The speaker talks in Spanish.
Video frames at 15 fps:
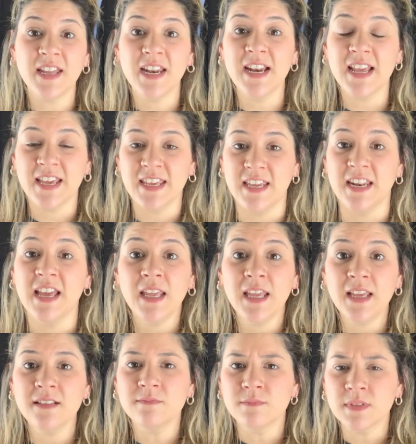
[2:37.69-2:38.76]
dan a elegir.
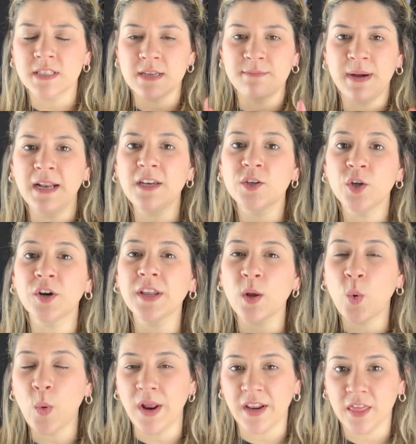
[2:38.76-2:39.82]
Y si mal no
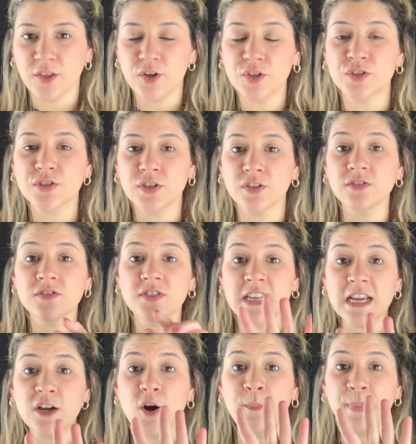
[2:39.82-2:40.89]
recuerdo, son
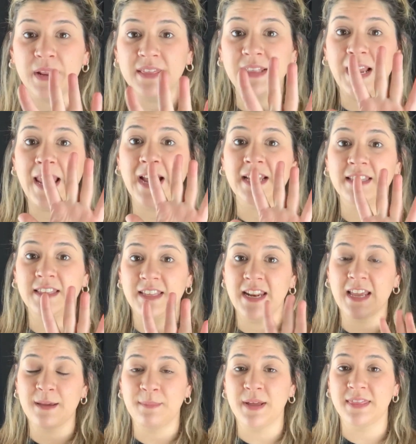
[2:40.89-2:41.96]
cinco prendas las que te
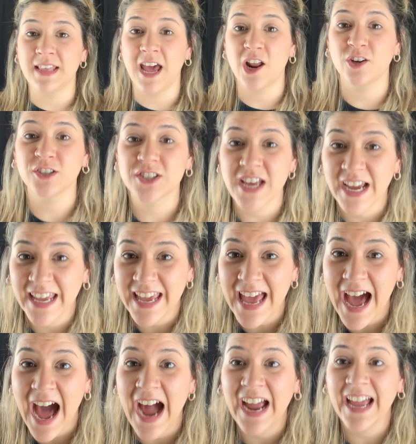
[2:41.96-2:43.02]
tienen que mandar. O sea que
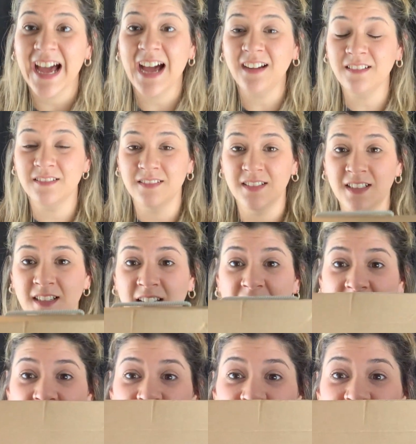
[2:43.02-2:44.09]
acá,
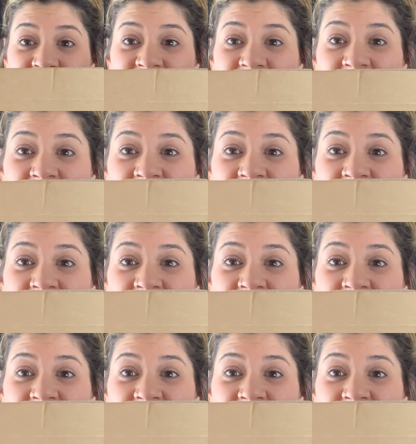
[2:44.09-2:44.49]
en esta